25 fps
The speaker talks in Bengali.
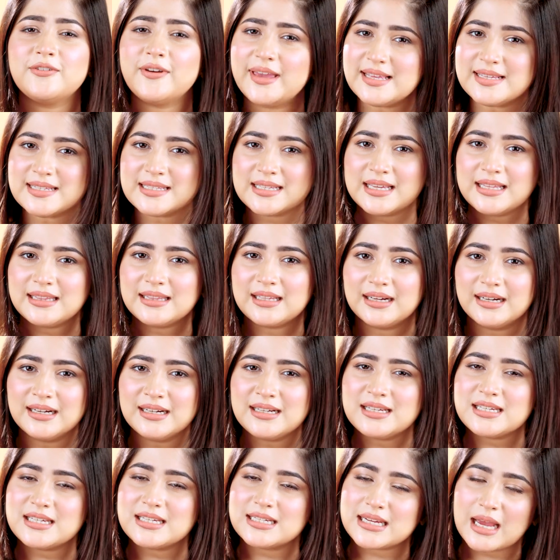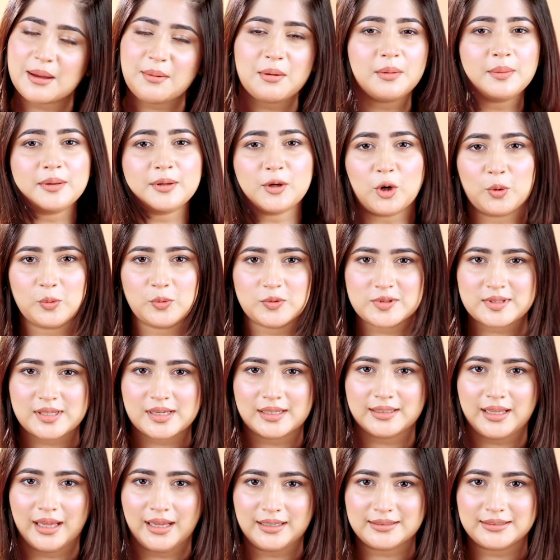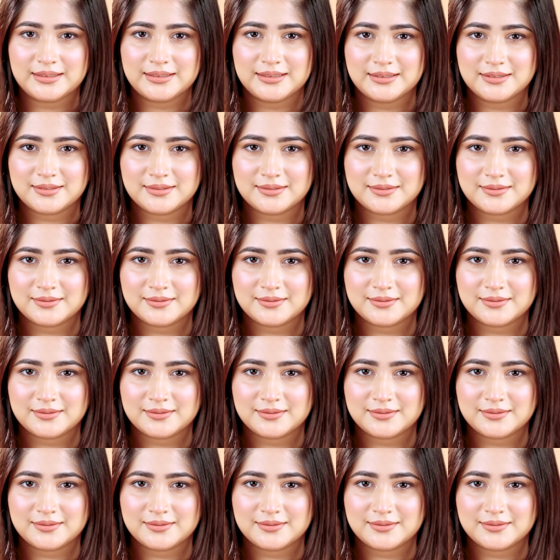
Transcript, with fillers: ফেসকে তার স্বাভাবিক অবস্থায় থাকতে দিন